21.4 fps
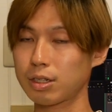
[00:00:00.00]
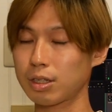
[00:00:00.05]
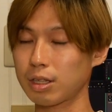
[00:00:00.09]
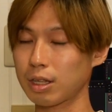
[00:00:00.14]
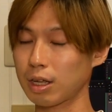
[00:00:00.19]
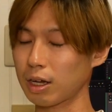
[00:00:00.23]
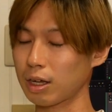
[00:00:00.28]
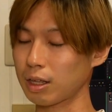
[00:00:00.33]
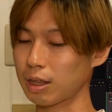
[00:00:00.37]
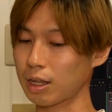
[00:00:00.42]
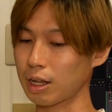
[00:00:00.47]

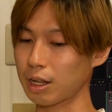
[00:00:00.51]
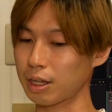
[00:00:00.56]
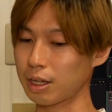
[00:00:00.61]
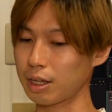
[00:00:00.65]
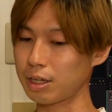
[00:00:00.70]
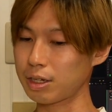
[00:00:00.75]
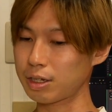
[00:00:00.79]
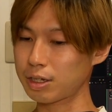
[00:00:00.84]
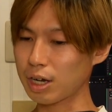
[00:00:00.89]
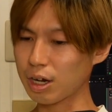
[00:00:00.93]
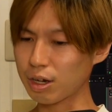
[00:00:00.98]
なんか
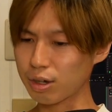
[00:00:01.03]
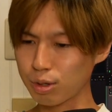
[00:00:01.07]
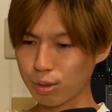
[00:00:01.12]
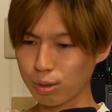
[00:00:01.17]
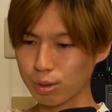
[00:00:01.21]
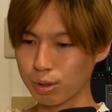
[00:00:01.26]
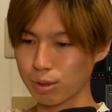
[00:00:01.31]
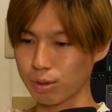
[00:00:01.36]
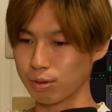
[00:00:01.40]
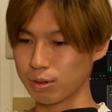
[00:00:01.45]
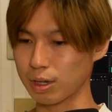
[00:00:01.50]
何借
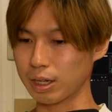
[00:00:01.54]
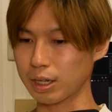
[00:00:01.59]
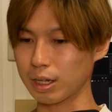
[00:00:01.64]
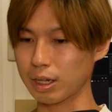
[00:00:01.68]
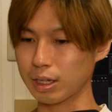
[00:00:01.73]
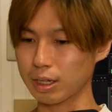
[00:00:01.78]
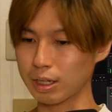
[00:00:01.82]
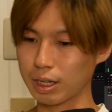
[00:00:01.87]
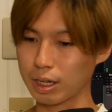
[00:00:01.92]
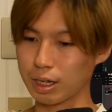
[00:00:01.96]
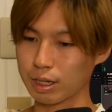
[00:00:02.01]
用っていうんですか
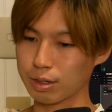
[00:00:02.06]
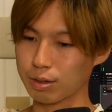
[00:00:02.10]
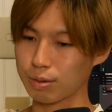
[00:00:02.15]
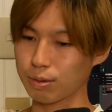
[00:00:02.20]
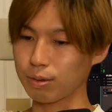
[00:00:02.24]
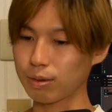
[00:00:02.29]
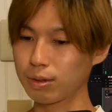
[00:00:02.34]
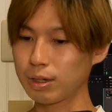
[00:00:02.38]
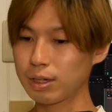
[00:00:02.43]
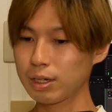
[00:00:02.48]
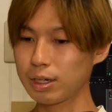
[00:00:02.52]
ね、なんかそ
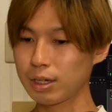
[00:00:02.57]
の、